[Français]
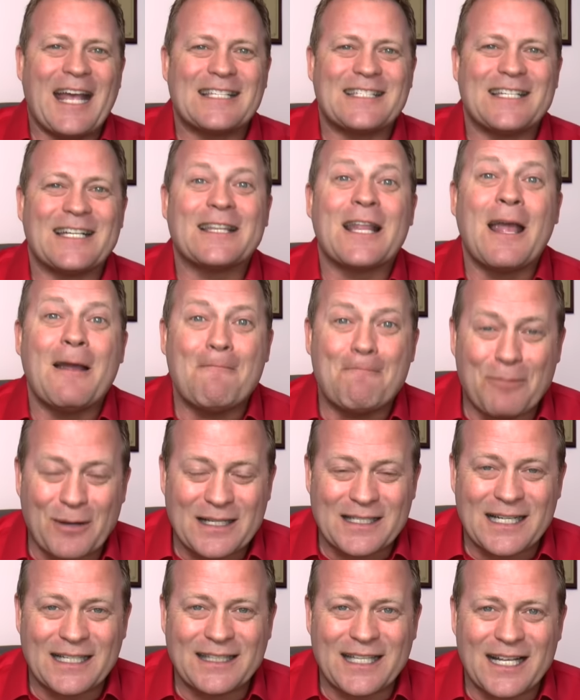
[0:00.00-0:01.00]
à cette
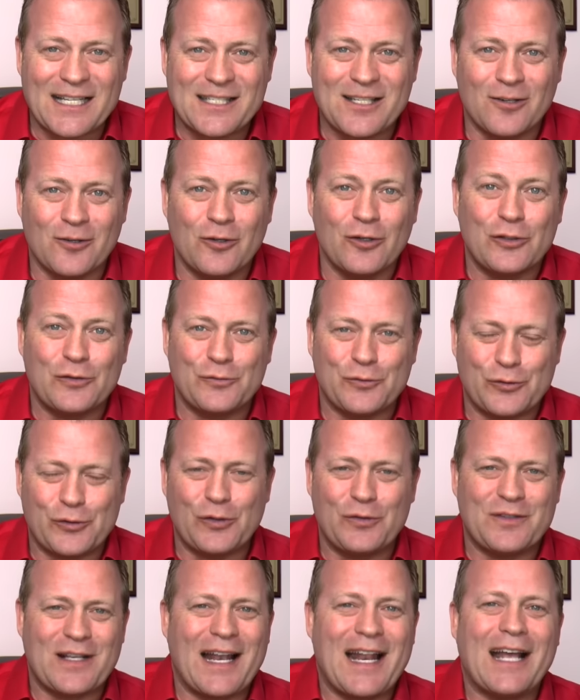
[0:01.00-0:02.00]
présentation-là. Je vous
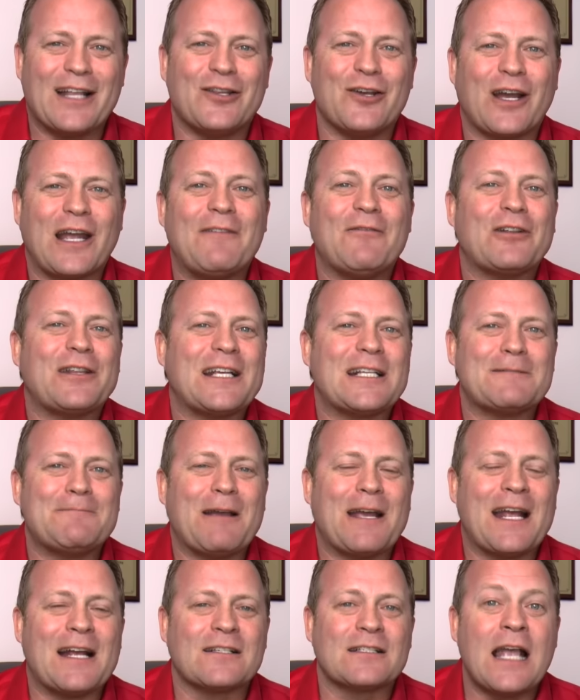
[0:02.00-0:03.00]
jure, vous allez adorer votre
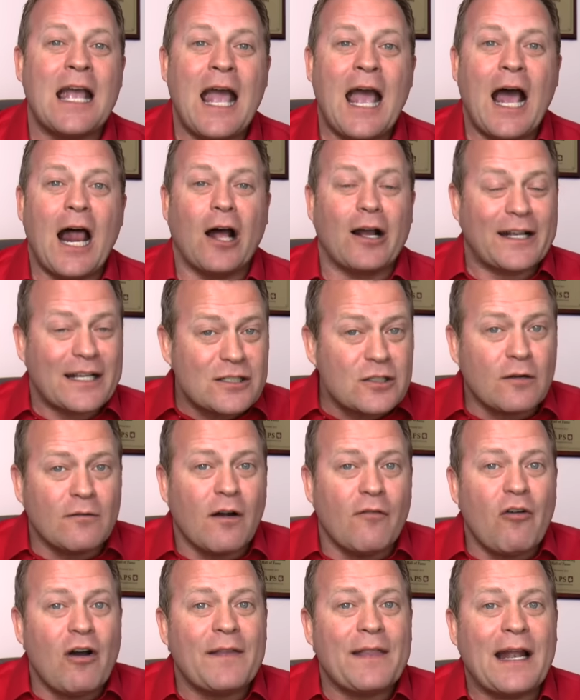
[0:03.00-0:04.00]
expérience. Alors, qu'est-ce qu'on
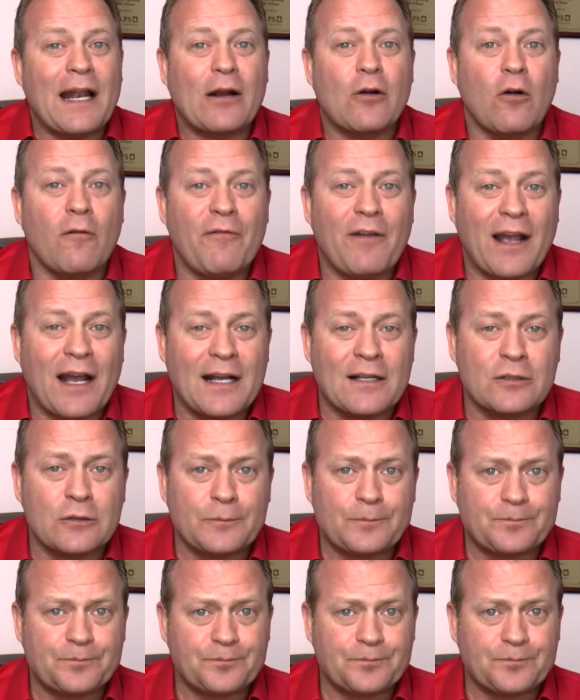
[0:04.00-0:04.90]
va voir dans la conférence?